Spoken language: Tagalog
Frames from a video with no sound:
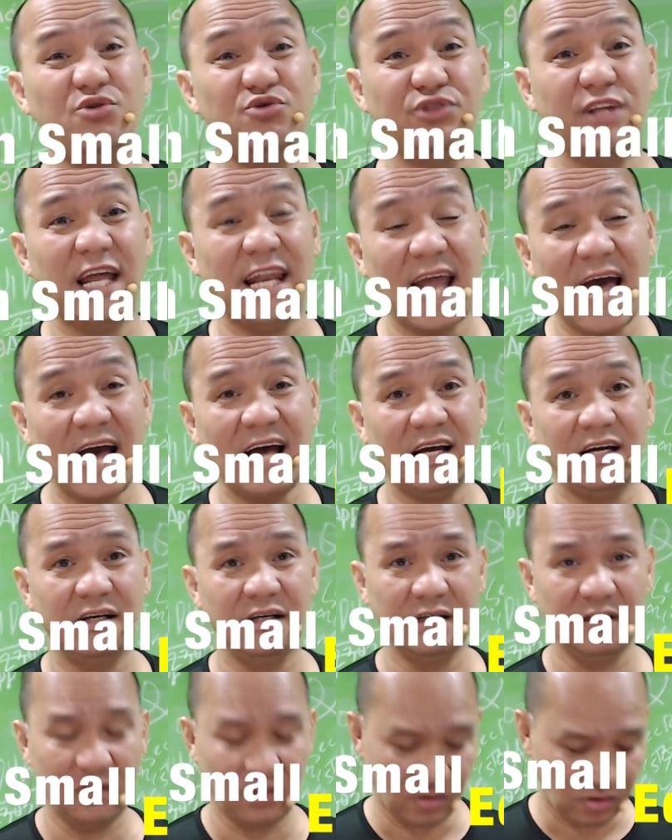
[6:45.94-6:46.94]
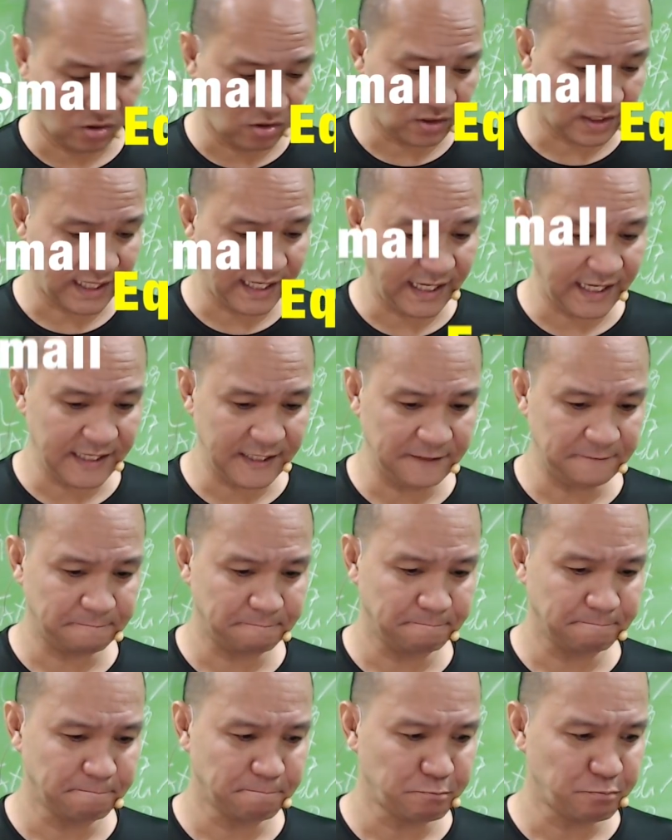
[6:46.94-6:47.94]
nyo na lang. Okay?
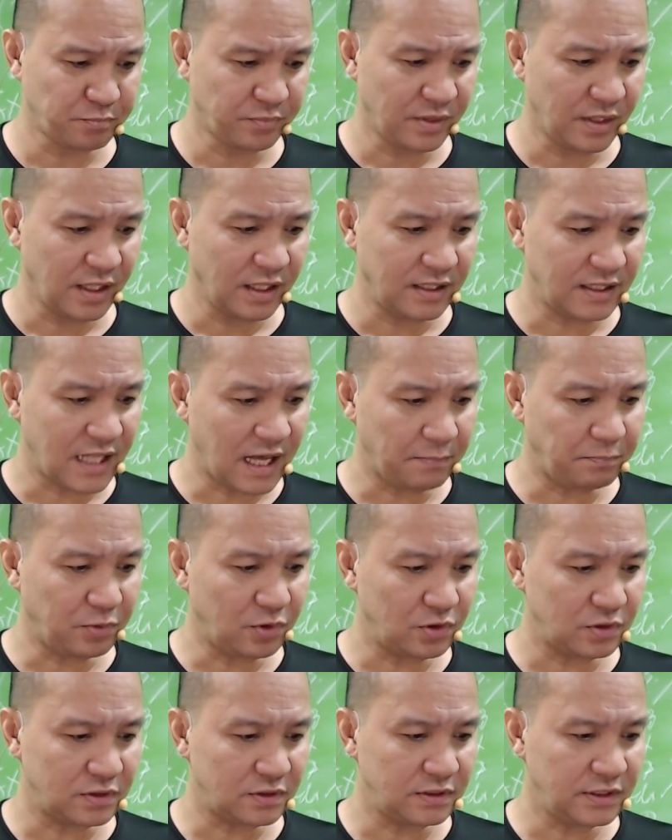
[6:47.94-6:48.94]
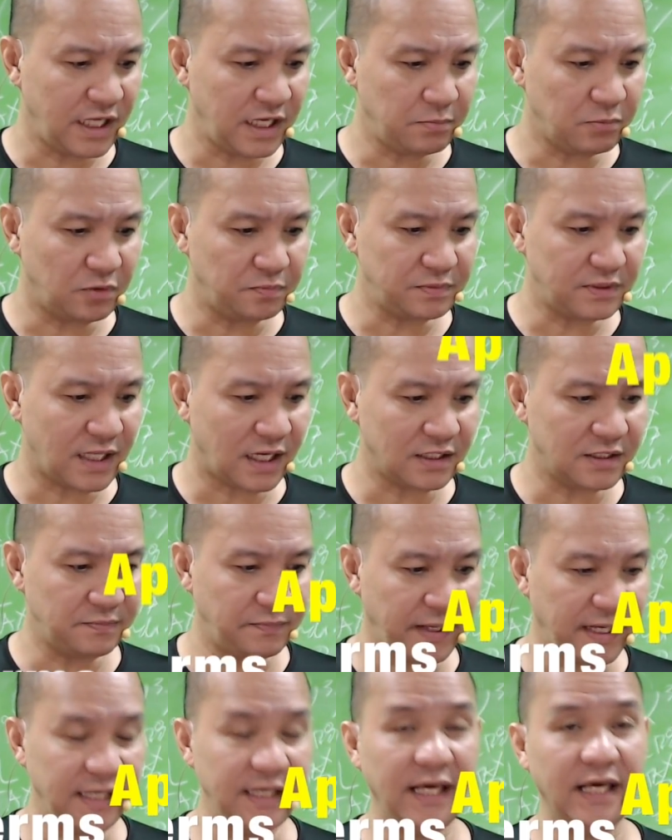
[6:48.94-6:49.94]
Tapos, name of
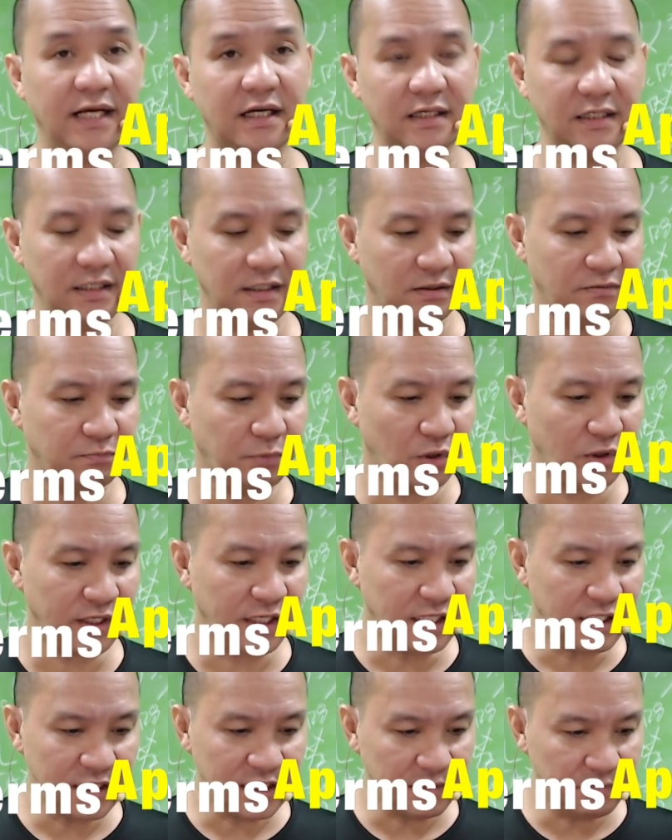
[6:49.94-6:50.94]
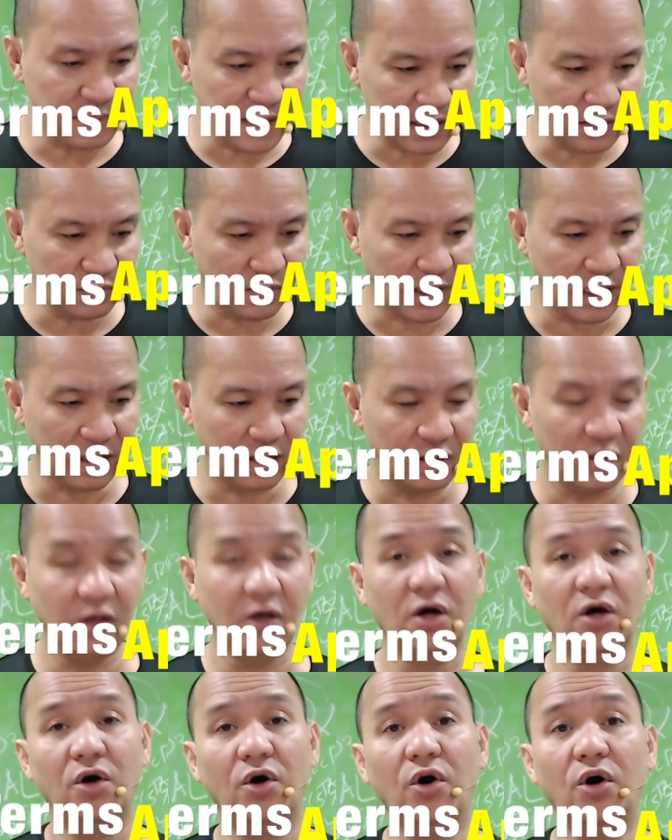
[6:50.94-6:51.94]
taxpayer for individual
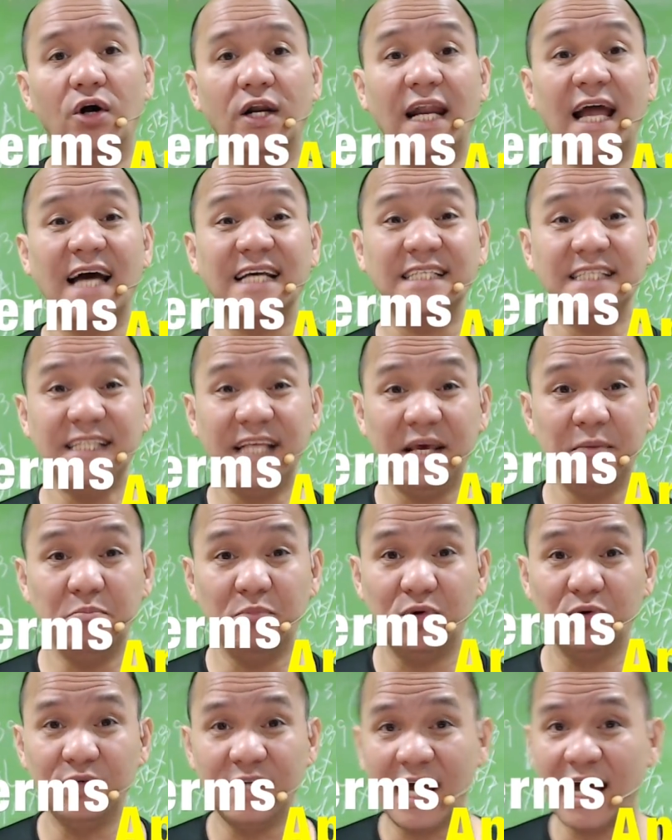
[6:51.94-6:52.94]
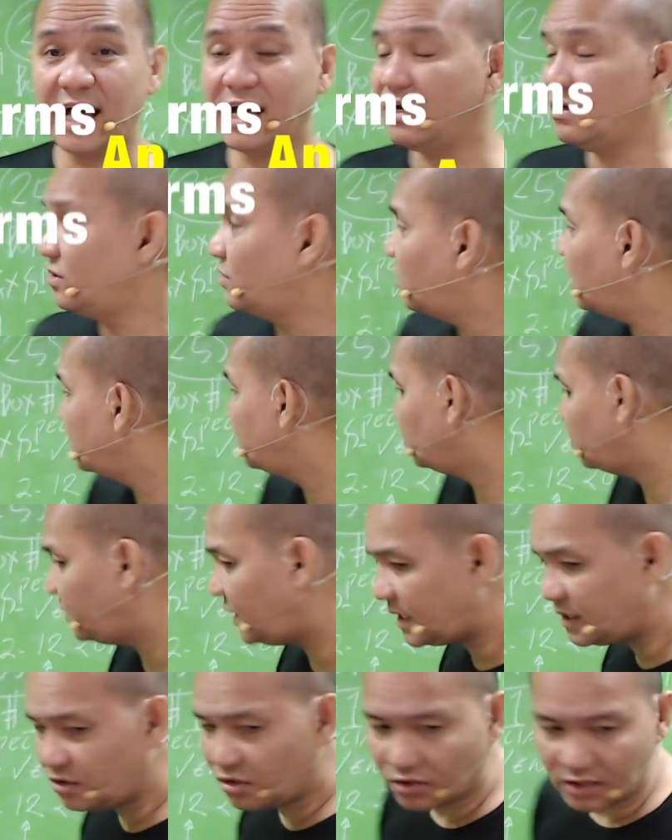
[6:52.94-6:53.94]
oh, last name muna. O,
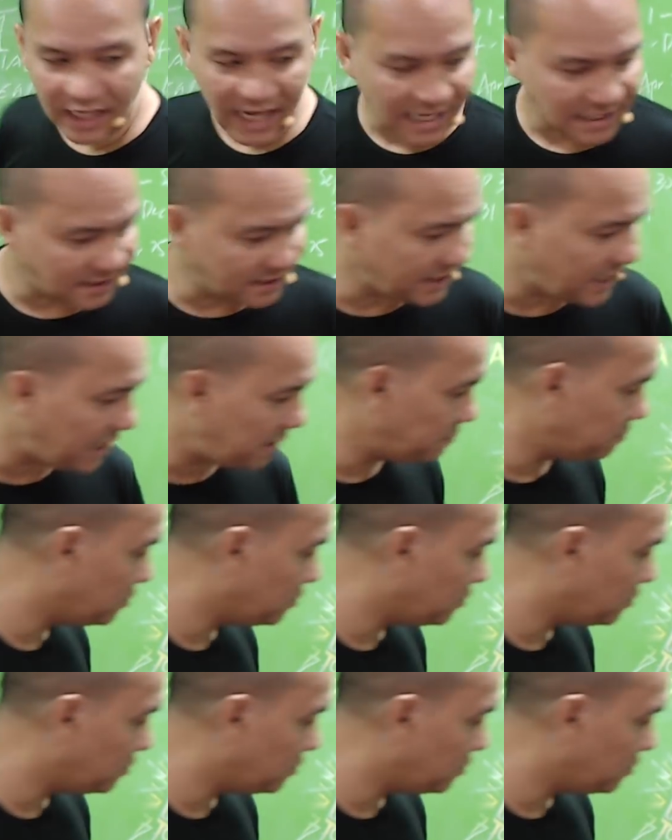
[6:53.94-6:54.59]
katulad ko, last name.